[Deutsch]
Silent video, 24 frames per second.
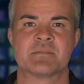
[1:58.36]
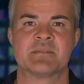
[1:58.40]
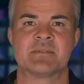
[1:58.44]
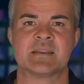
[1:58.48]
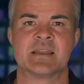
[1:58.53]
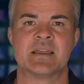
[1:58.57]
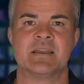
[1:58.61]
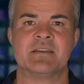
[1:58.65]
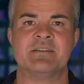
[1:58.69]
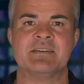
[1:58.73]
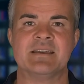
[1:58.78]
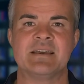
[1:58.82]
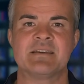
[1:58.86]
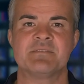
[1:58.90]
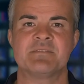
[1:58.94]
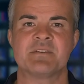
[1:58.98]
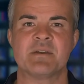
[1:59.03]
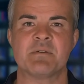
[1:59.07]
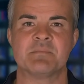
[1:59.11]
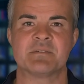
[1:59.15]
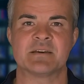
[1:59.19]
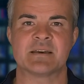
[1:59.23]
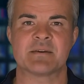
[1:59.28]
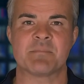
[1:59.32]
Die
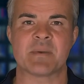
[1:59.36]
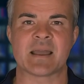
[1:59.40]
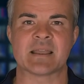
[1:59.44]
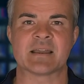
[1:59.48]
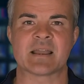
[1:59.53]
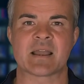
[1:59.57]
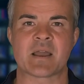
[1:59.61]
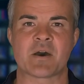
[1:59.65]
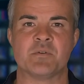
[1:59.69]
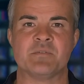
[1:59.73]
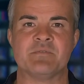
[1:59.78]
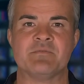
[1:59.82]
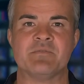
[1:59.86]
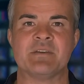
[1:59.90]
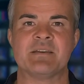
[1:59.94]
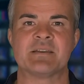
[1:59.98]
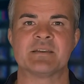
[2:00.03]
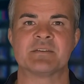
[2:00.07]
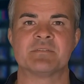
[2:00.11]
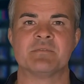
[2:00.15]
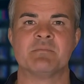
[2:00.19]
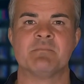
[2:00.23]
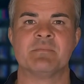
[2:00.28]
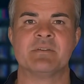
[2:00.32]
Z-förmige Beine aus
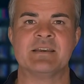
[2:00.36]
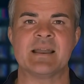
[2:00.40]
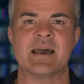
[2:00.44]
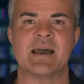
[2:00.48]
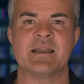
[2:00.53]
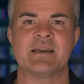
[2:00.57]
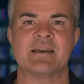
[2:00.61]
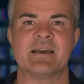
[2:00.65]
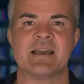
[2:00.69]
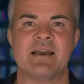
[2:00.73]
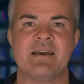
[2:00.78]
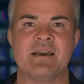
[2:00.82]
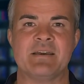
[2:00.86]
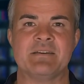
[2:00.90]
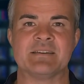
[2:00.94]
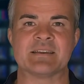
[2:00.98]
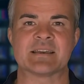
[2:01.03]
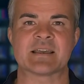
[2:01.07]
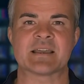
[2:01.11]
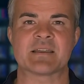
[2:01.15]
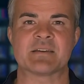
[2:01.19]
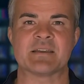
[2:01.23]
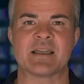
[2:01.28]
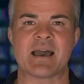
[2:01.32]
verdicktem Metall
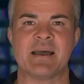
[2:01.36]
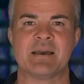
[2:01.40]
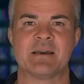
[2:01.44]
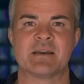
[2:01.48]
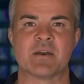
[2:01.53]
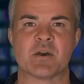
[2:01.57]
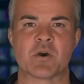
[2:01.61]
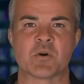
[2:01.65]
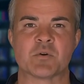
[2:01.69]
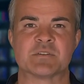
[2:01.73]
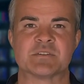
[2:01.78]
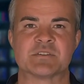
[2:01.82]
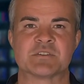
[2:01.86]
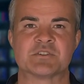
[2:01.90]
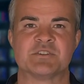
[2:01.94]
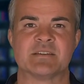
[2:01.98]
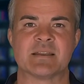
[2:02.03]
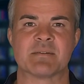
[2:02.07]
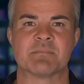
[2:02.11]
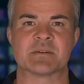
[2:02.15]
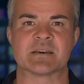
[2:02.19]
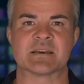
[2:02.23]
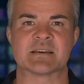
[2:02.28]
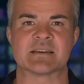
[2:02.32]
garantieren eine große
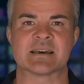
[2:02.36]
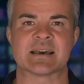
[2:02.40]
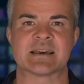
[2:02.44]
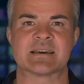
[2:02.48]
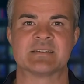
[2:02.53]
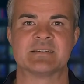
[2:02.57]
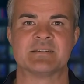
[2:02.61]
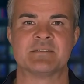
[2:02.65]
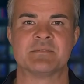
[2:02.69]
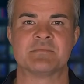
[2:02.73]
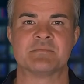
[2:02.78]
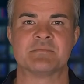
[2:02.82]
Stabilität.